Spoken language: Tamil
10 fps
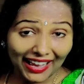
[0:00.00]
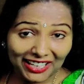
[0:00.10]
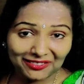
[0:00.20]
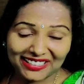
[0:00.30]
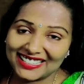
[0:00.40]

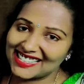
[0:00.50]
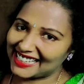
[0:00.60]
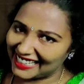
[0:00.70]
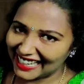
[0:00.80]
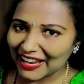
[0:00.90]
ஹாய் ஃப்ரெண்ட்ஸ்
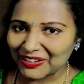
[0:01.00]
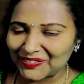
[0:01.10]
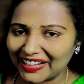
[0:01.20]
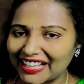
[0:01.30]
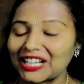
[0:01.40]

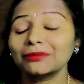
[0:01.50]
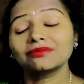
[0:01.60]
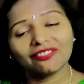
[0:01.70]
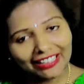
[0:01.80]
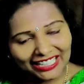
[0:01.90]
எல்லாருக்கும் வணக்கம்
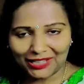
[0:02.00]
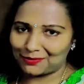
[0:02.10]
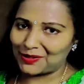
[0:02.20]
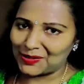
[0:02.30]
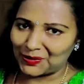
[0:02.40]
வெல்கம்
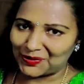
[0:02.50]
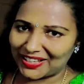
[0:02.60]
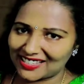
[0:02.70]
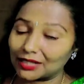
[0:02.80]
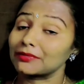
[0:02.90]
டு சோஃபி
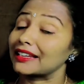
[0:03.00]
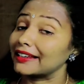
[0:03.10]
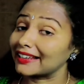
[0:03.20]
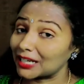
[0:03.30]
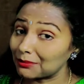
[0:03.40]
சாப்
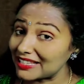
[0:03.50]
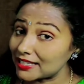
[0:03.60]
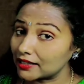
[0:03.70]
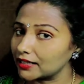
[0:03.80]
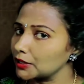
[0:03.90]
இன்றைக்கி நம்ம
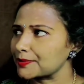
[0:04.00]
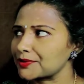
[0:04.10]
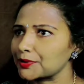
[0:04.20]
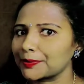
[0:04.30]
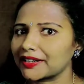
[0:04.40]
சேனலில் ஒரு
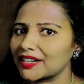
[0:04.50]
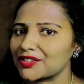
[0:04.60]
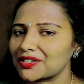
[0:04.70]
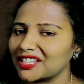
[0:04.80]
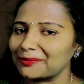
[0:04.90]
சூப்பரான
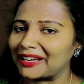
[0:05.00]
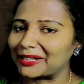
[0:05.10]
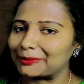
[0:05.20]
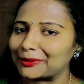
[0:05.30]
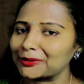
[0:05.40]
விஷயம் தான்
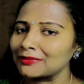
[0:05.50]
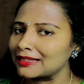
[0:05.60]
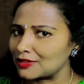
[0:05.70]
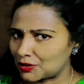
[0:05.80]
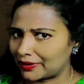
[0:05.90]
பார்க்க போகிறோம்
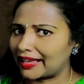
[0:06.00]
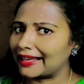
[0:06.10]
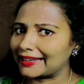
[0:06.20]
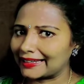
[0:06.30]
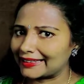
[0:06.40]
ஸோ
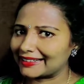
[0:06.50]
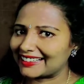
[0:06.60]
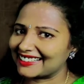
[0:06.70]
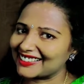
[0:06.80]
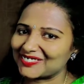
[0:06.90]
யார் கிட்டே
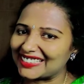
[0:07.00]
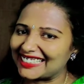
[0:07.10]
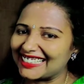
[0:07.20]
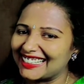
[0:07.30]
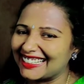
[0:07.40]
இருக்காங்க
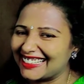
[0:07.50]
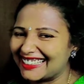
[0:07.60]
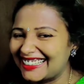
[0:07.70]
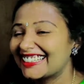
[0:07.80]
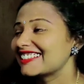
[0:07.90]
பார்த்தீங்களா
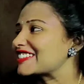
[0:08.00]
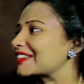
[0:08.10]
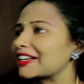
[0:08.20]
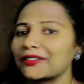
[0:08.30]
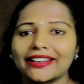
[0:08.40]
ஸோ
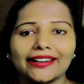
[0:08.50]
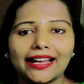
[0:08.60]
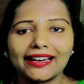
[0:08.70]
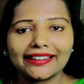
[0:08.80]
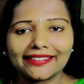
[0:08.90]
என்னுடைய
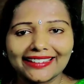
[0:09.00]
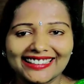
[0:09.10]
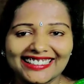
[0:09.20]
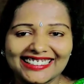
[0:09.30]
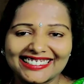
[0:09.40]
டார்லிங் தான்
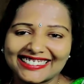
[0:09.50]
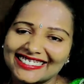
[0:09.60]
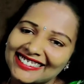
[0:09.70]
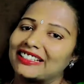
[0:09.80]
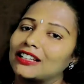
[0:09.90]
கிட்ட
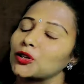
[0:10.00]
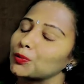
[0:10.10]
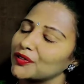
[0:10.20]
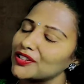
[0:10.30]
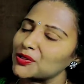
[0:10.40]
இருக்கிறது ஏன்னா
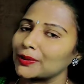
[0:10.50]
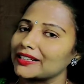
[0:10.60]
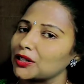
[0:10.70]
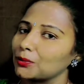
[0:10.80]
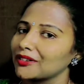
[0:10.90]
ரொம்பவே
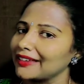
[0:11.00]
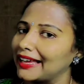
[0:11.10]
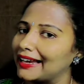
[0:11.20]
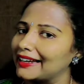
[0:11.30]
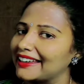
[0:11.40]
ஸ்வீட்டாக ரொம்பவே
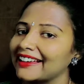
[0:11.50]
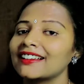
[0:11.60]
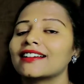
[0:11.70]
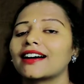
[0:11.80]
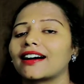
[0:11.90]

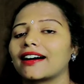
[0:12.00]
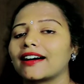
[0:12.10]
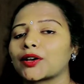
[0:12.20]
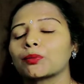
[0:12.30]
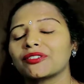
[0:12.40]
ஹேண்டியாக
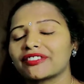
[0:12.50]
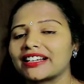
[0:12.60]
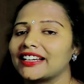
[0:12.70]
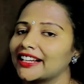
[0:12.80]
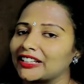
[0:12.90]
ரொம்ப
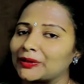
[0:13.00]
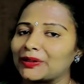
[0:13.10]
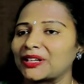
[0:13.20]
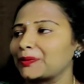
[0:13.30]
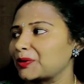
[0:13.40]
ஃப்ரெண்ட்லியாக
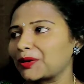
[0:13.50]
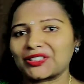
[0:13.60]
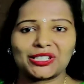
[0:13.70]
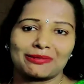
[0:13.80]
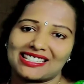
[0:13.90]
இருக்கக்கூடிய ஒரு
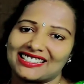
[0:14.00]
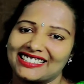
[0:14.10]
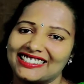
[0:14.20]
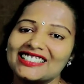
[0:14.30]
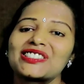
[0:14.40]
வாஷிங் மிஷின்
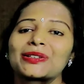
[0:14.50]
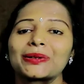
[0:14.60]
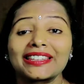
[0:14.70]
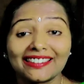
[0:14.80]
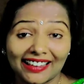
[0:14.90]
இது ஸோ
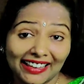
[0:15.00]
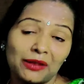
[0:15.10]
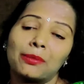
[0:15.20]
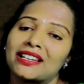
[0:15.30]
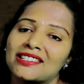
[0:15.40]
இதை நான்
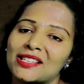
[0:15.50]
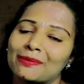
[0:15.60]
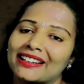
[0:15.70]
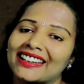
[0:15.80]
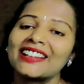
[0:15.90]
ஏன் பர்ச்சேஸ்
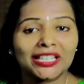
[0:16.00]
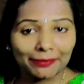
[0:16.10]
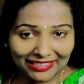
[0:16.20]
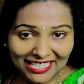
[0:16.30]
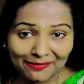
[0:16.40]
பண்ணேன் இதை
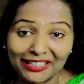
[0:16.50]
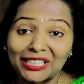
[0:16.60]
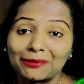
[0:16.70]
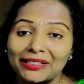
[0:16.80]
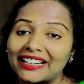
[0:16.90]
பர்ச்சேஸ்
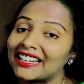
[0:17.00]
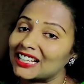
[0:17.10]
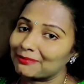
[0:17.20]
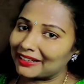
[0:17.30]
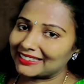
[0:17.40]
பண்ணதுக்கு முன்னாடி
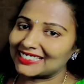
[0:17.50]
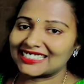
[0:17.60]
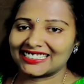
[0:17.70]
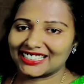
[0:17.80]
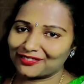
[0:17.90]
நான் பார்த்த
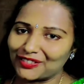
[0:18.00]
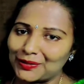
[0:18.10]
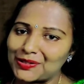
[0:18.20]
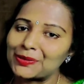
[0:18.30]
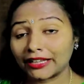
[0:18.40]
சில
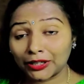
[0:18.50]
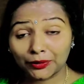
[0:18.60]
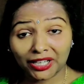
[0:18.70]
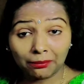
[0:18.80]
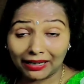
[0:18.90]
ரிவ்யூஸும்
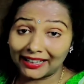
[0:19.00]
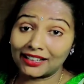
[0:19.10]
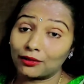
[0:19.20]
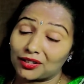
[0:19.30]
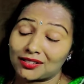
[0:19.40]
என்னுடைய பழைய
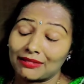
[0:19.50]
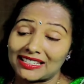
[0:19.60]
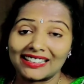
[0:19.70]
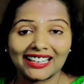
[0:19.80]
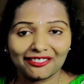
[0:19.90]
வாஷிங்
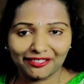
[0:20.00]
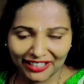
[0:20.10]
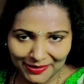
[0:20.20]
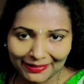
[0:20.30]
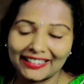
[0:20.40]
மிஷினில் நான்
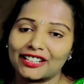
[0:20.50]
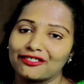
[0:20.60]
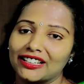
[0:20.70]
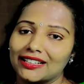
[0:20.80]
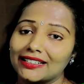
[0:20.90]
ஃபேஸ் பண்ண
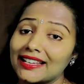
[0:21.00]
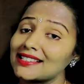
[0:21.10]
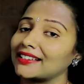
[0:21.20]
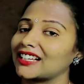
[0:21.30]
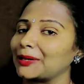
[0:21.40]

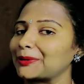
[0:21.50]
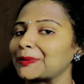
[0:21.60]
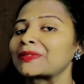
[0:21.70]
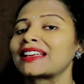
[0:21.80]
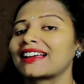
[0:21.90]
டிஃபிகல்ட்டிஸ்
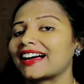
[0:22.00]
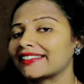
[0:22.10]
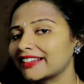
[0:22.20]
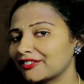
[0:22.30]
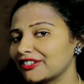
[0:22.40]
அதுக்கப்புறம்
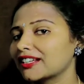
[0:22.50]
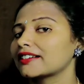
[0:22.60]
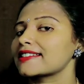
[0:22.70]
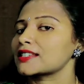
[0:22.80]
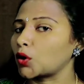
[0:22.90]
அந்த
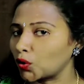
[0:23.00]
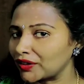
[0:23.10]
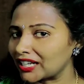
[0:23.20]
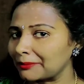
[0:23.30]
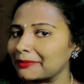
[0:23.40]
டிஃபிகல்ட்டிஸை
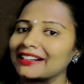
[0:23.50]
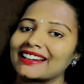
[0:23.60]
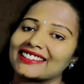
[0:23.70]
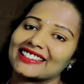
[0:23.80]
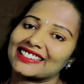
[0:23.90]
ஓவர் கம்
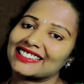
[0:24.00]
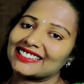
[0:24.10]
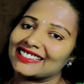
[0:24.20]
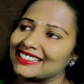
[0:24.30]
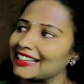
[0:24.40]
பண்ணுறதுக்கு
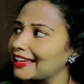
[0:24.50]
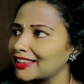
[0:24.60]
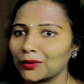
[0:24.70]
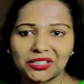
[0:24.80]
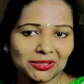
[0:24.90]
நான்
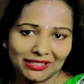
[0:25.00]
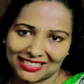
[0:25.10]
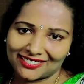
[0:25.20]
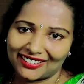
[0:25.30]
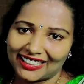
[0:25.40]
இந்த வாஷிங்
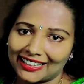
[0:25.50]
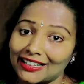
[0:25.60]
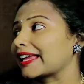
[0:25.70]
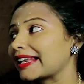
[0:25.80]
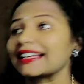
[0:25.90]
மிஷினை
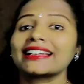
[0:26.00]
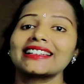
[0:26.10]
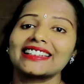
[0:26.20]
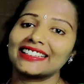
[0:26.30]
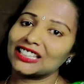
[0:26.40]
வாங்கினேன் எனக்கு
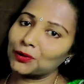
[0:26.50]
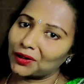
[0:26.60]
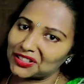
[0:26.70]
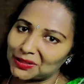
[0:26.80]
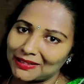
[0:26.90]
இந்த
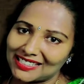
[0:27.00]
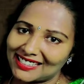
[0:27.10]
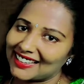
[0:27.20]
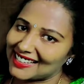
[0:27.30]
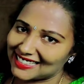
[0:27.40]
வாஷிங்
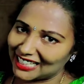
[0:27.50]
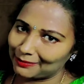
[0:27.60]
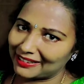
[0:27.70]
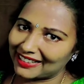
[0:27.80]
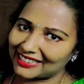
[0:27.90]
மிஷினை நான்
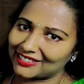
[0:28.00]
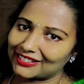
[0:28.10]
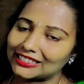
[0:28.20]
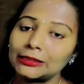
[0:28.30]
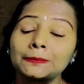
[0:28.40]
செலக்ட் பண்ணுறதுக்கு
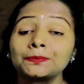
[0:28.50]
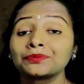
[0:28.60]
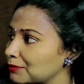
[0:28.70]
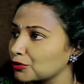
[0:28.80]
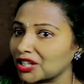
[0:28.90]
வந்து
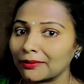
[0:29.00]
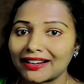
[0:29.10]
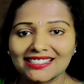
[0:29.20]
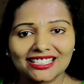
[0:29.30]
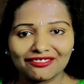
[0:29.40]
முக்கியமான
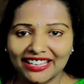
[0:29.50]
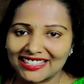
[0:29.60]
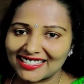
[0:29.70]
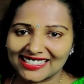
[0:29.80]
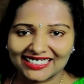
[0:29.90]
சில
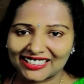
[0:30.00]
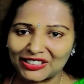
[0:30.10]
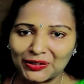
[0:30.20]
ஃபீச்சர்ஸ் இதில்